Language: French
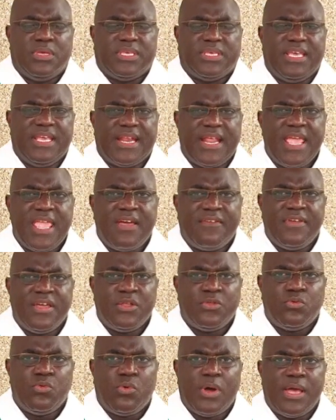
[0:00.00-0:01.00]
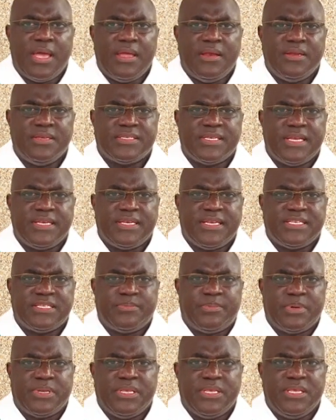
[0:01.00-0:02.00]
qui règne avec toi et le
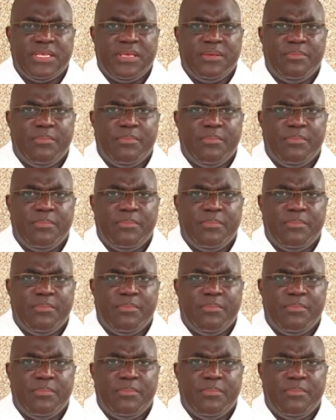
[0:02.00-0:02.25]
Saint-Esprit,